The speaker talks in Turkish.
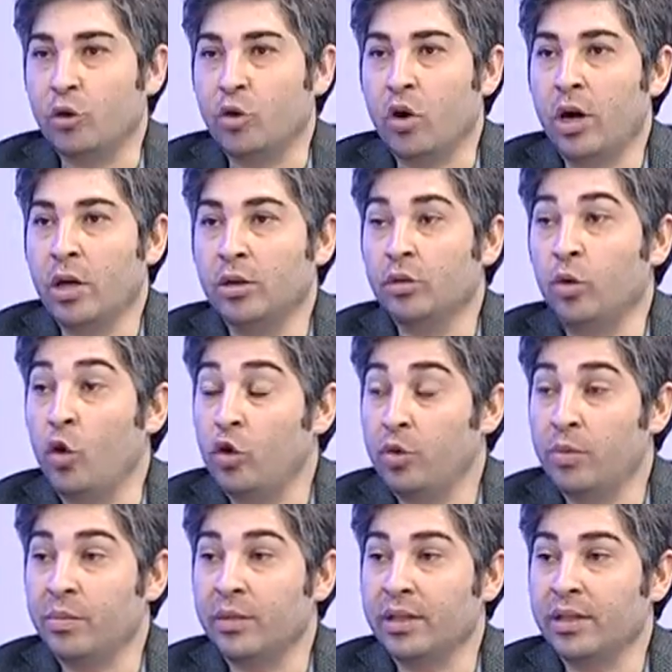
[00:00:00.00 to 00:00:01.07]
koahın
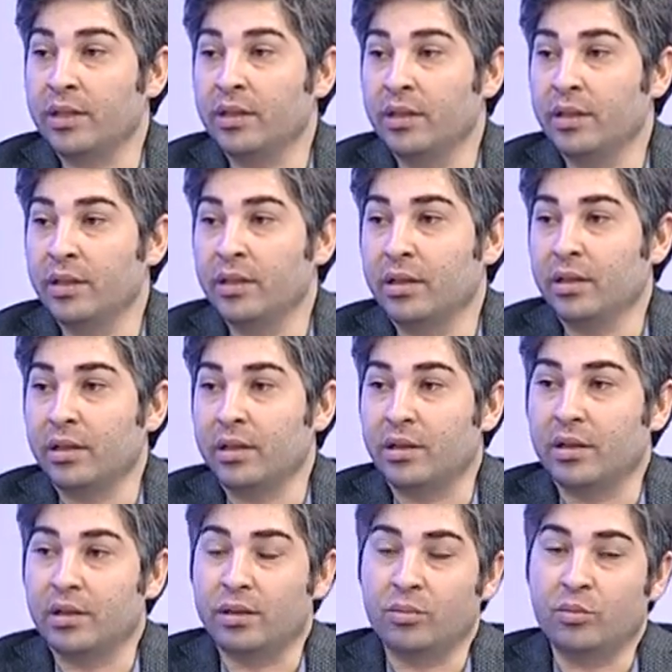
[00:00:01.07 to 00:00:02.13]
olmaması
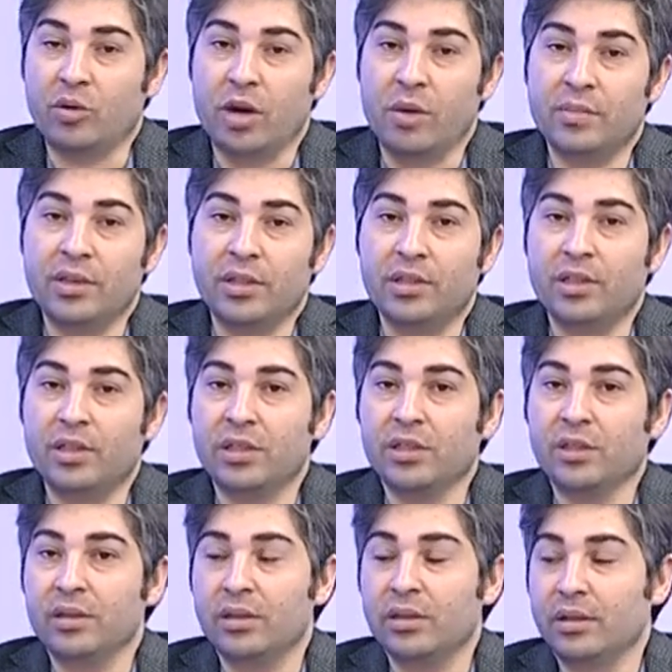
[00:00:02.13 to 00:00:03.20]
e, bu ameliyat
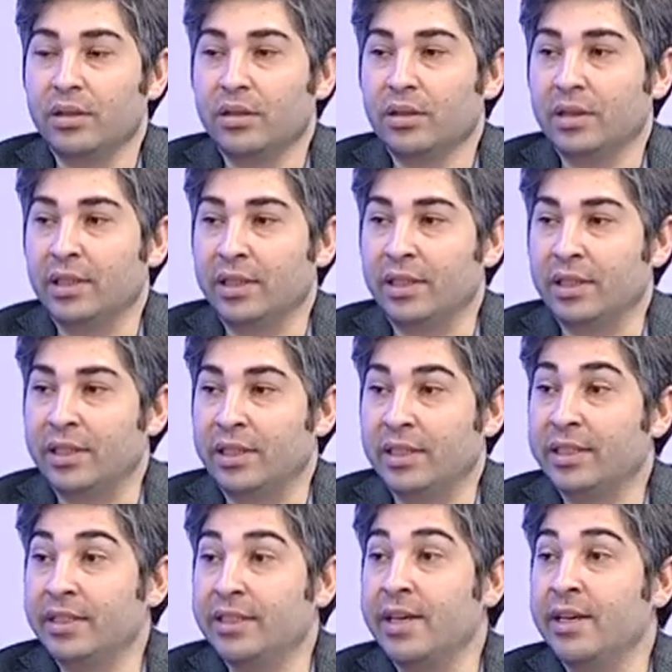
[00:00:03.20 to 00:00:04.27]
için e,
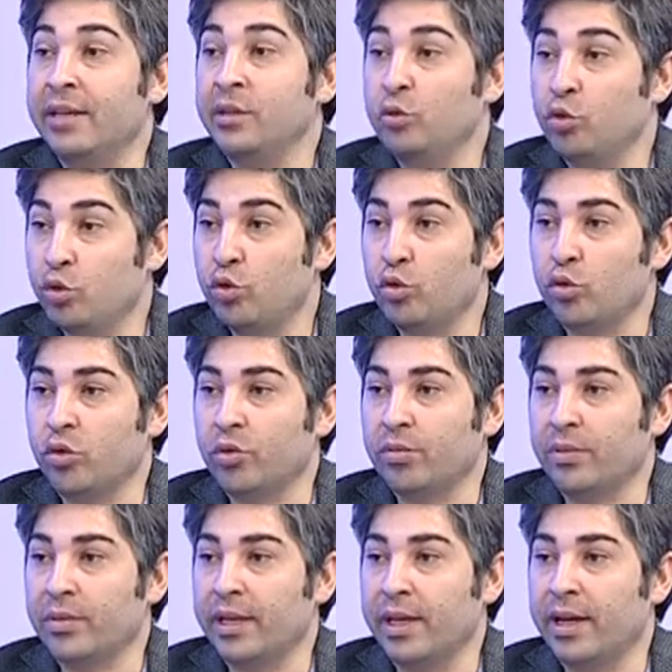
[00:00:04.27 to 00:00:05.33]
risk değerini düşürüyor.
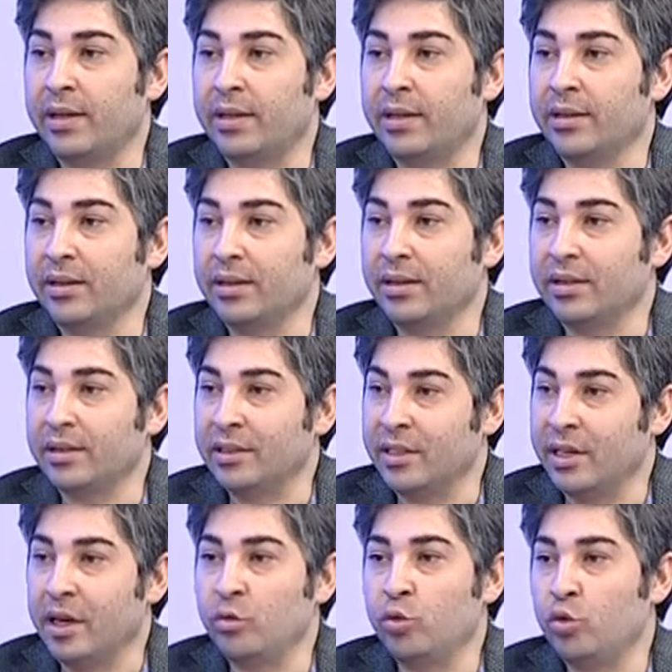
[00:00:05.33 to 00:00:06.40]
Evet. Yani
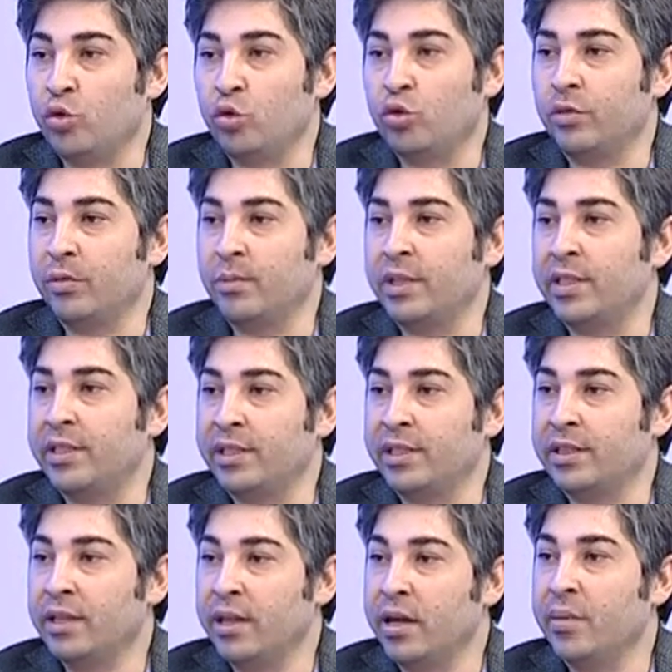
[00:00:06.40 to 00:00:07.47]
daha düşük bir
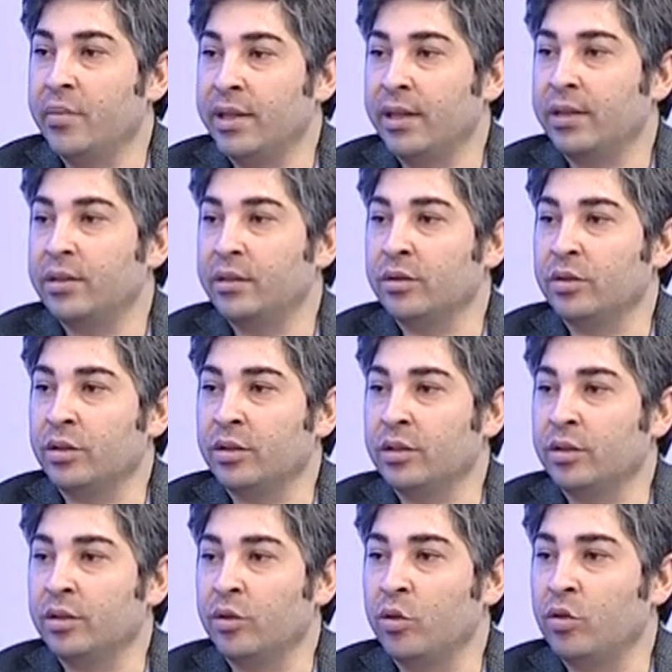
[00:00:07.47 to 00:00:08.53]
riskte ameliyatın
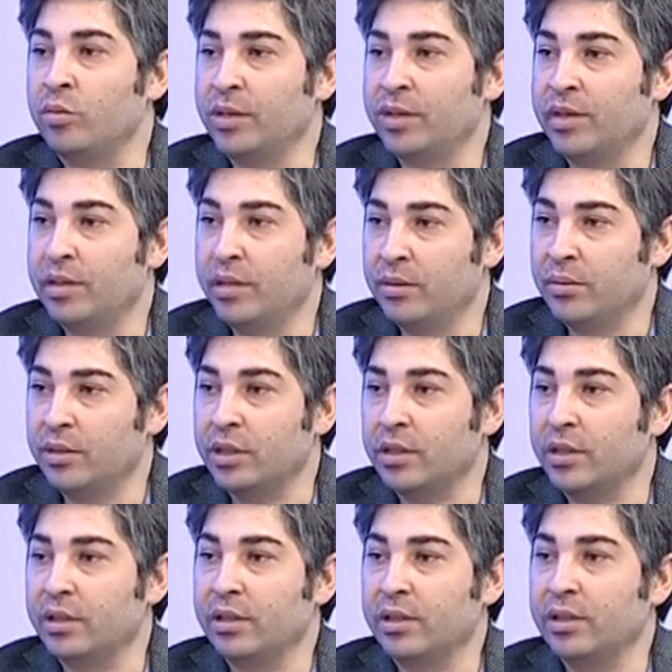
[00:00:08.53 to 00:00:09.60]
e, olmasına biz
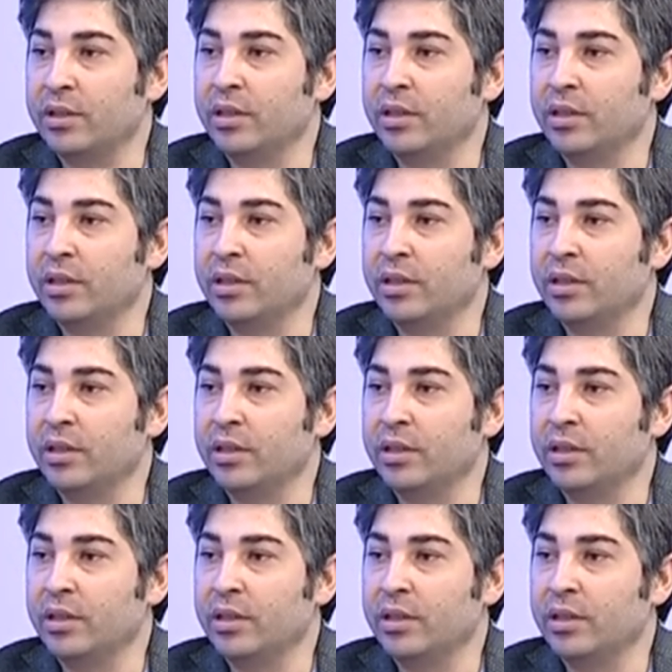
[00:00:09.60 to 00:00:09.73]
e,